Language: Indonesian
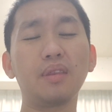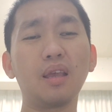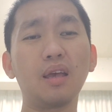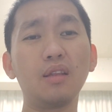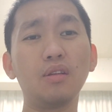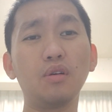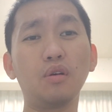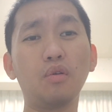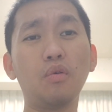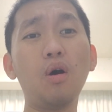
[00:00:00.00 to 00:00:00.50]

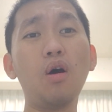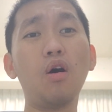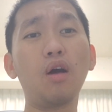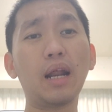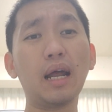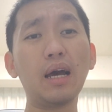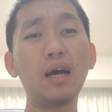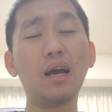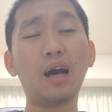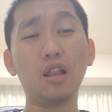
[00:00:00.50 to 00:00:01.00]
gitu gue
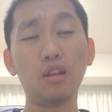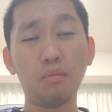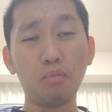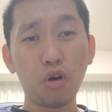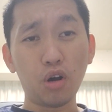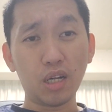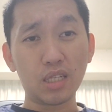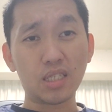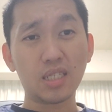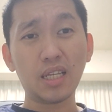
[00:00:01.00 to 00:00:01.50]
orangnya kalau
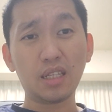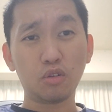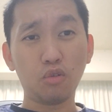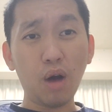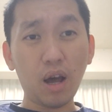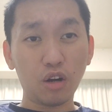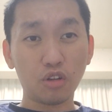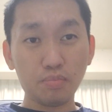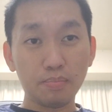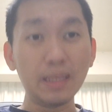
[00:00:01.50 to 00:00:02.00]
mau ngeset
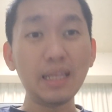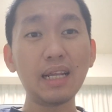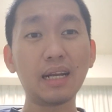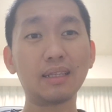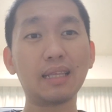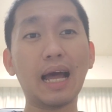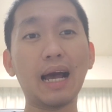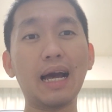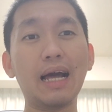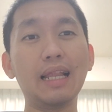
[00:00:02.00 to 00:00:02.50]
gue harus
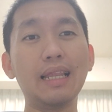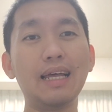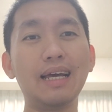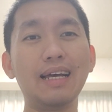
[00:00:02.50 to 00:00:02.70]
bener tanggal